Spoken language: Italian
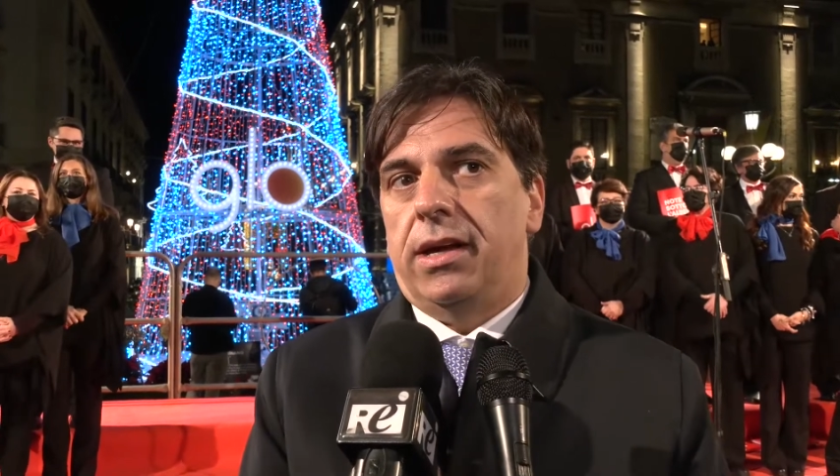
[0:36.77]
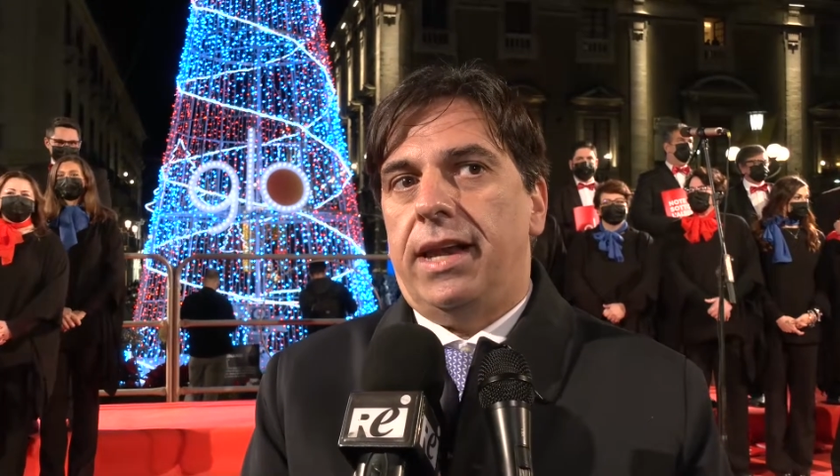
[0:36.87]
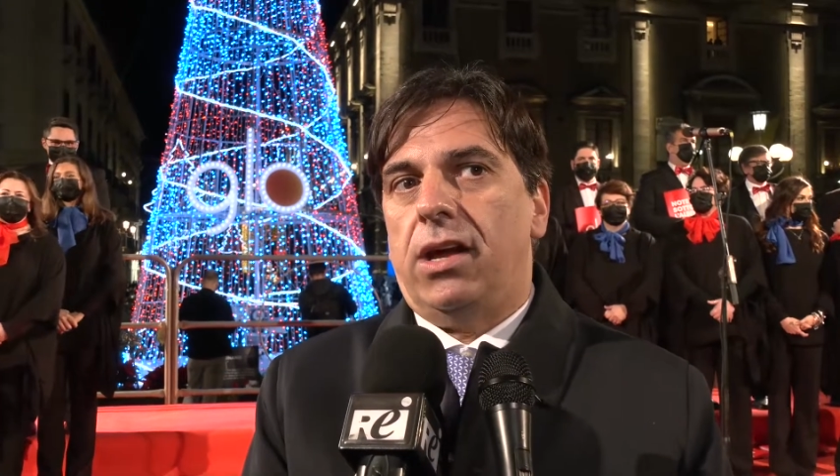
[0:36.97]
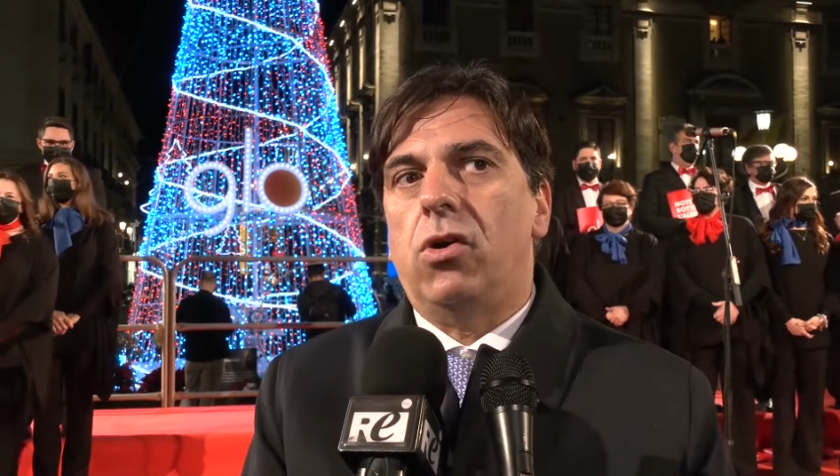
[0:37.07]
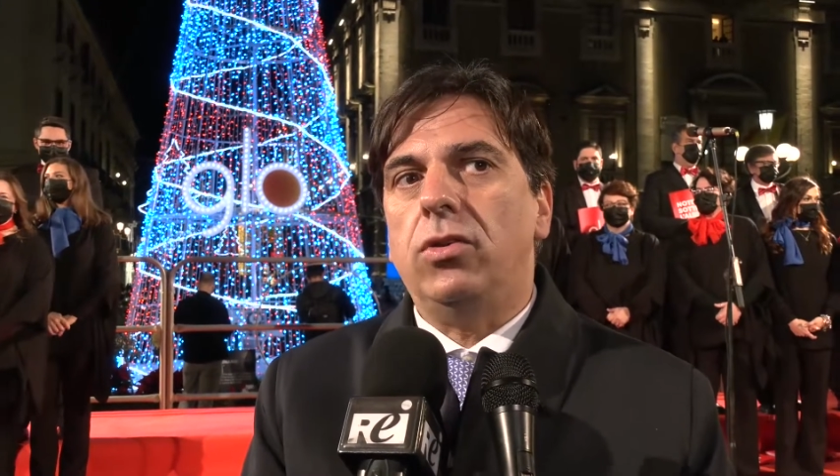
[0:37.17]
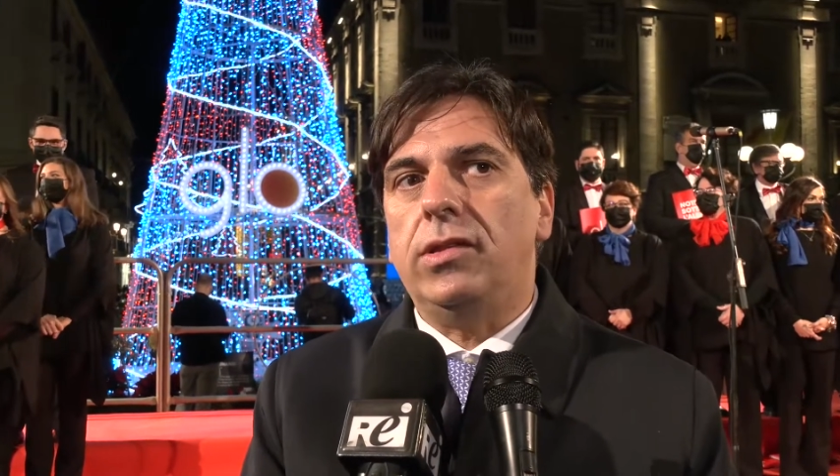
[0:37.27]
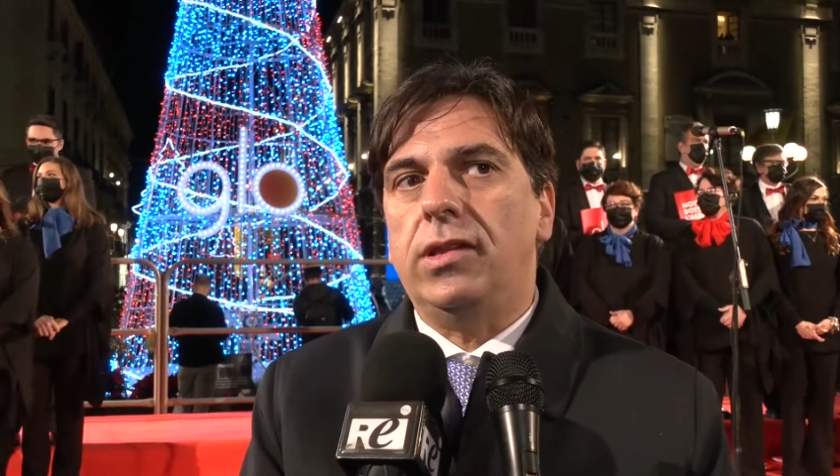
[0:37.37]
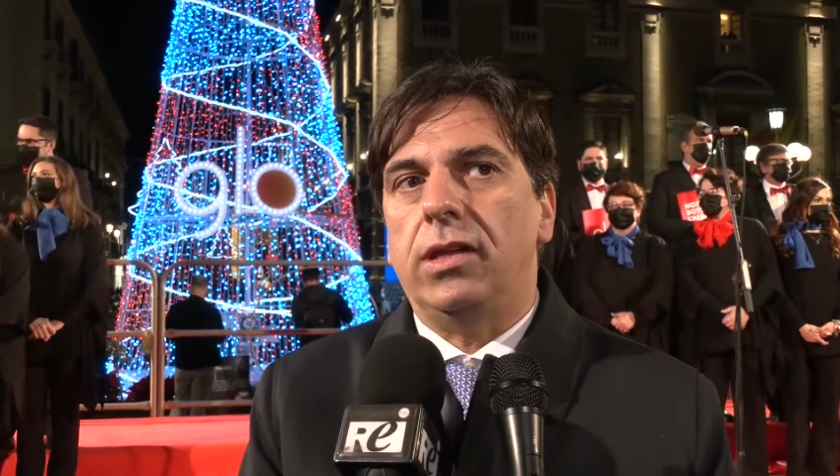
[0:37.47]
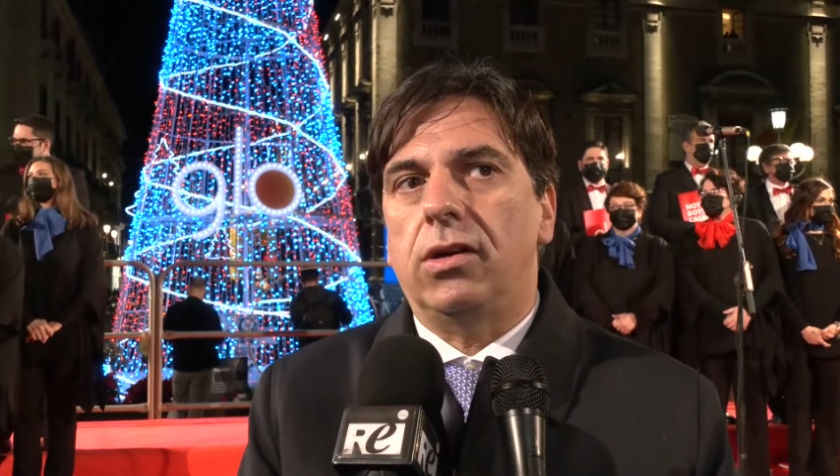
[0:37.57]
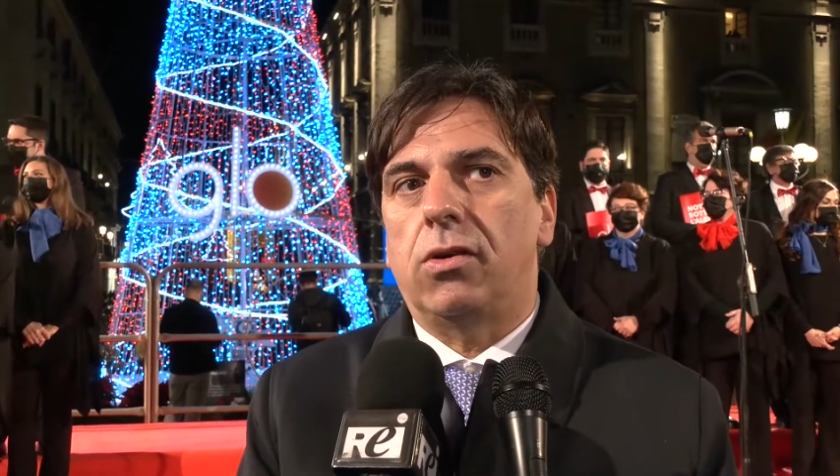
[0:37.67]

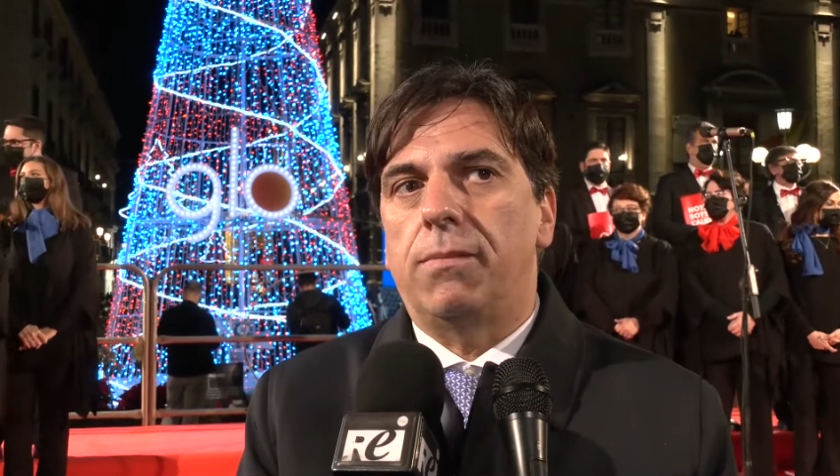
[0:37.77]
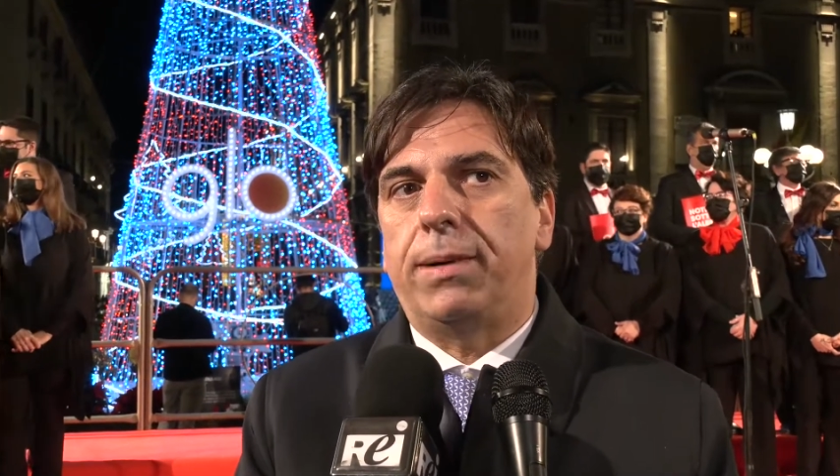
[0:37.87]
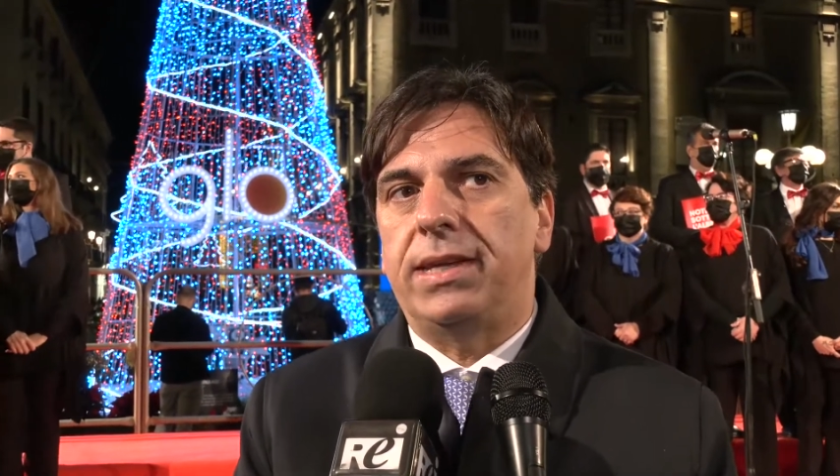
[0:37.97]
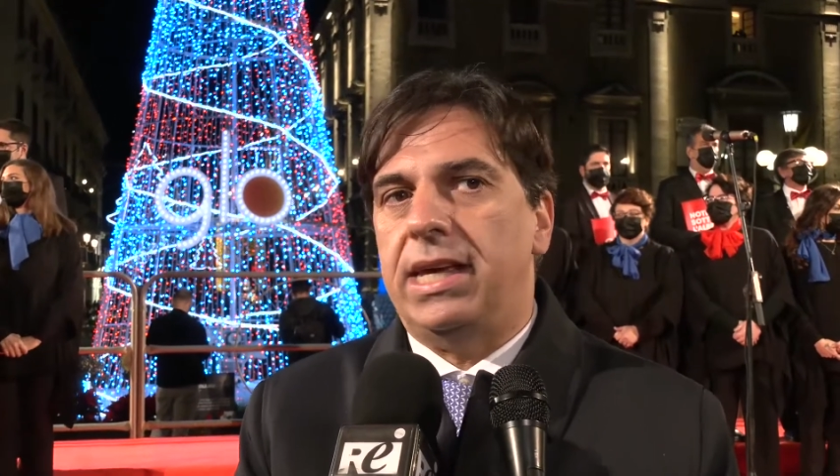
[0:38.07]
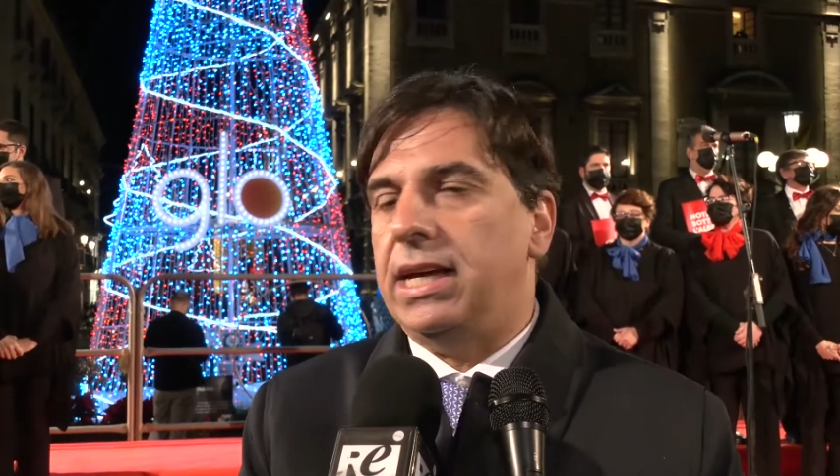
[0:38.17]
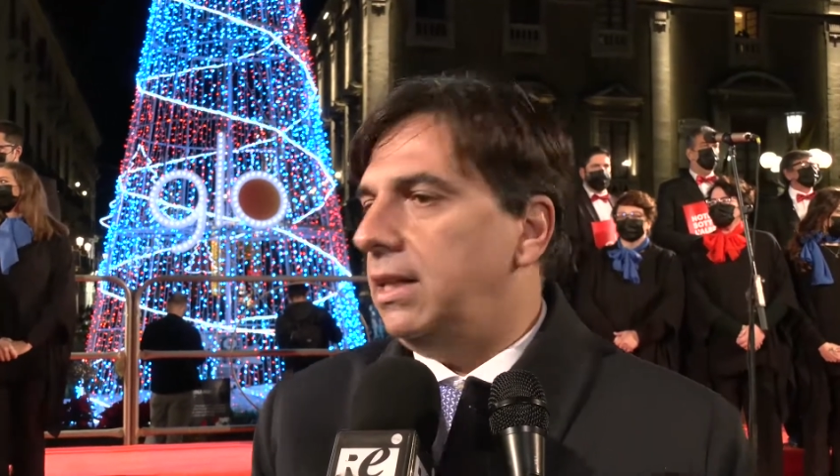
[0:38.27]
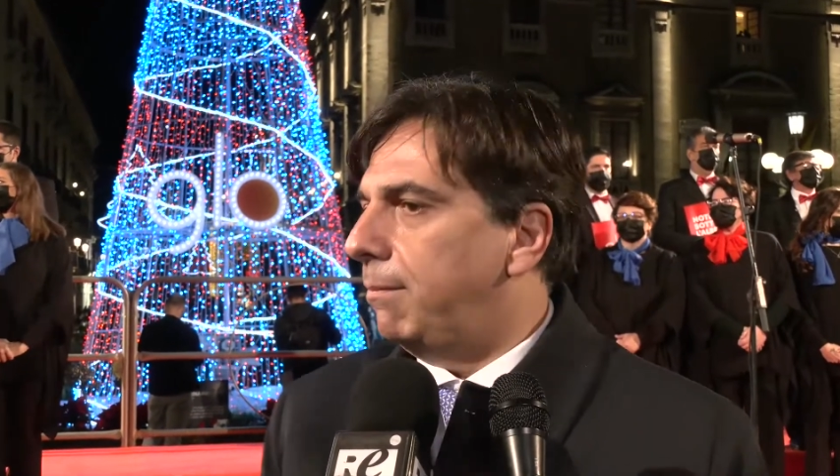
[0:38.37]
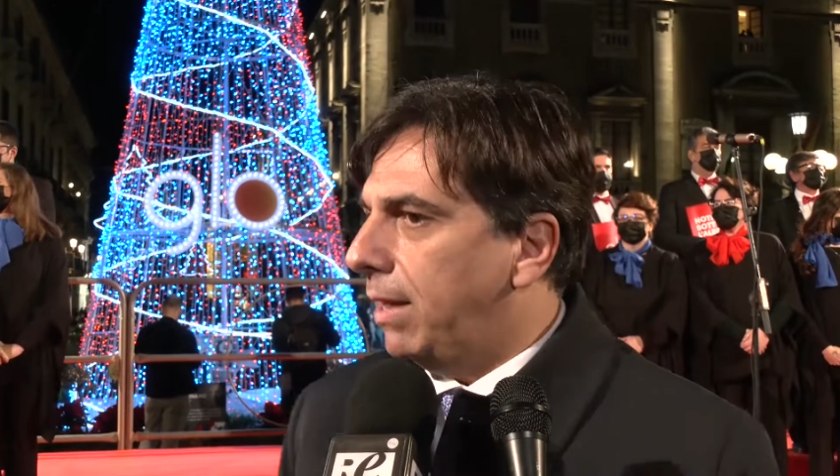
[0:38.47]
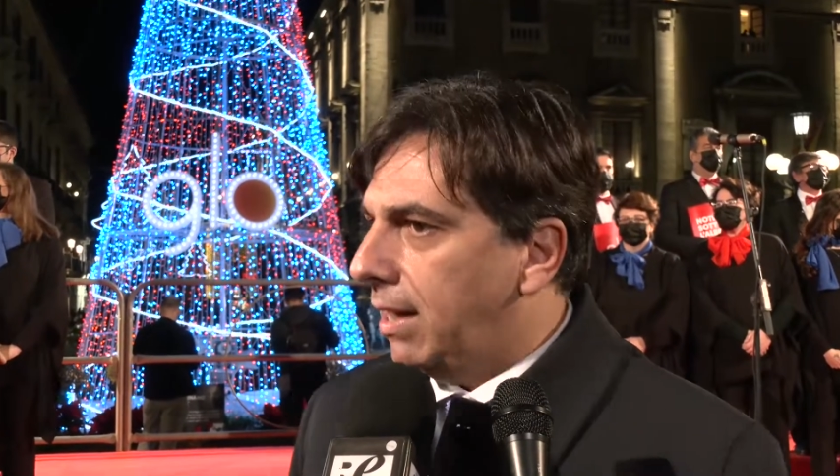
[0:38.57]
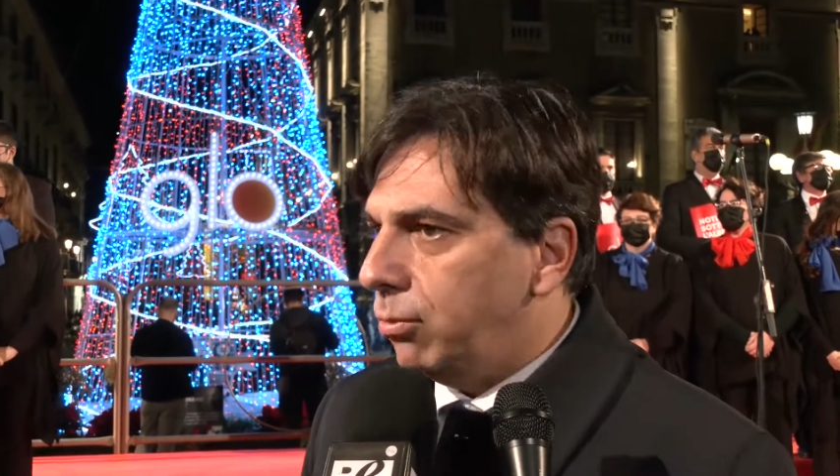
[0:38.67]
negozi in compagnia di
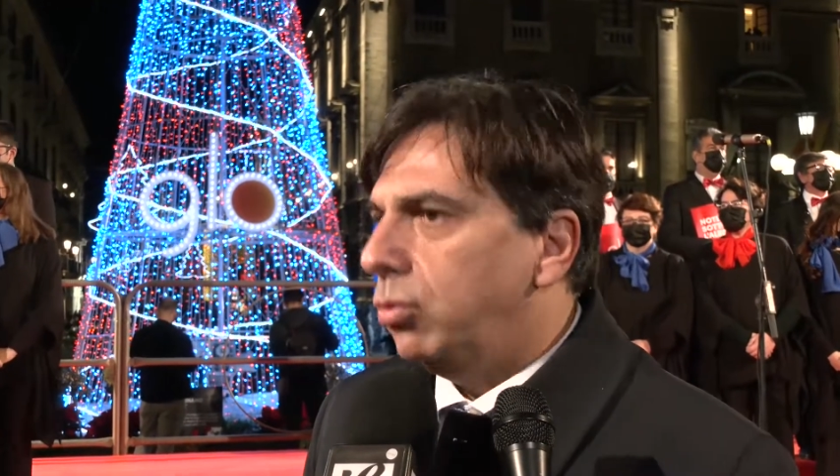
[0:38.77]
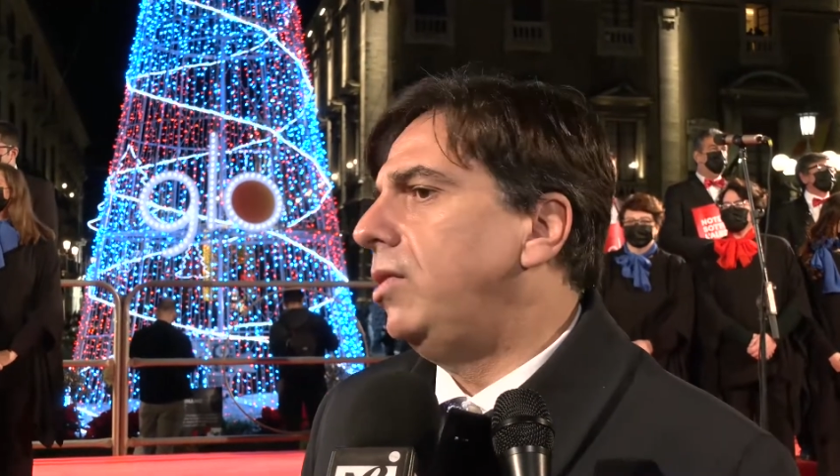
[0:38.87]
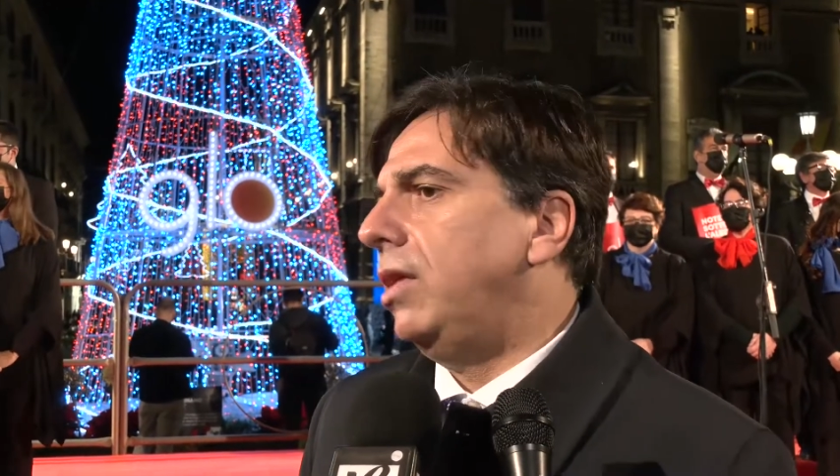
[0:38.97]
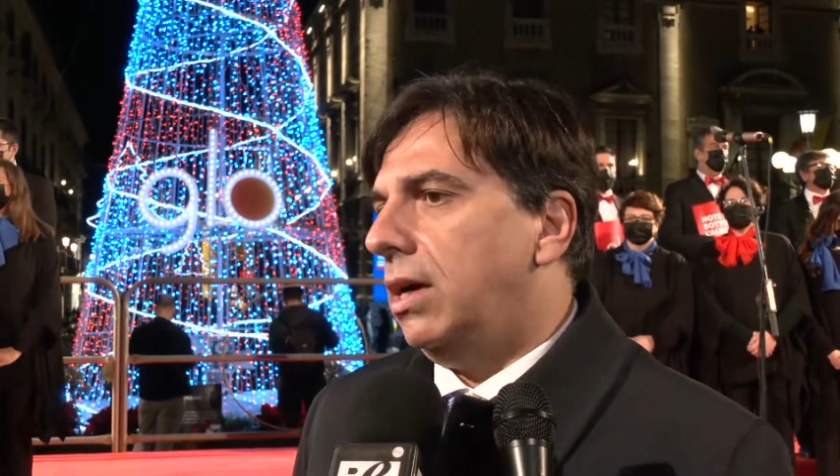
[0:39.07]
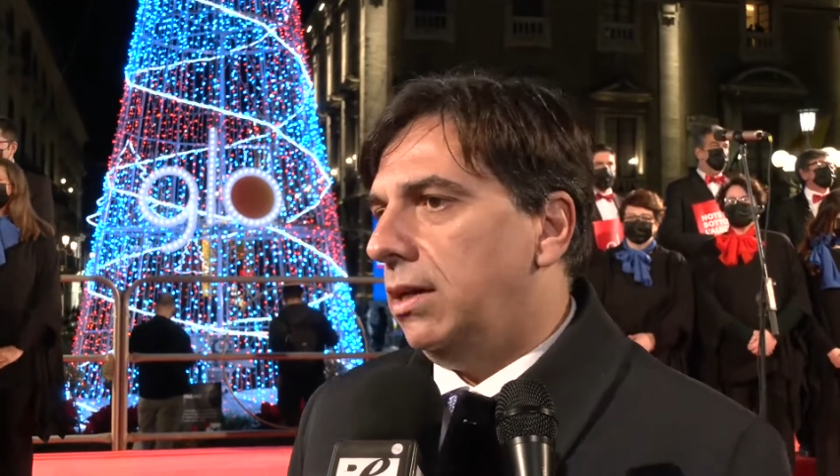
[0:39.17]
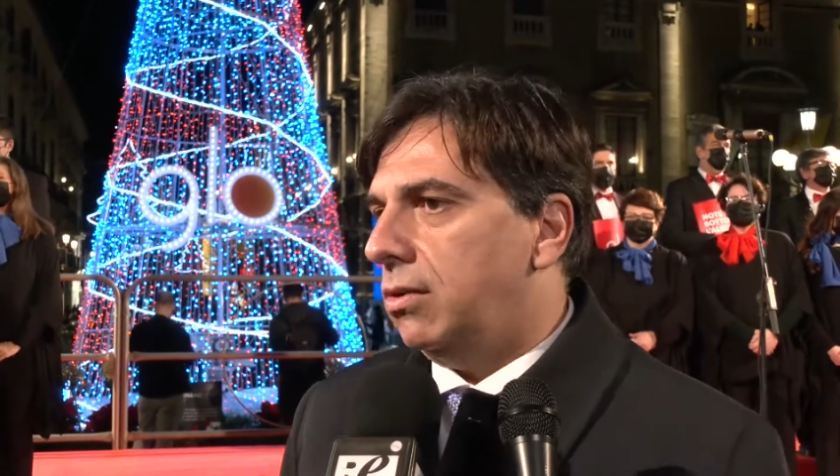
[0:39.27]
bella musica,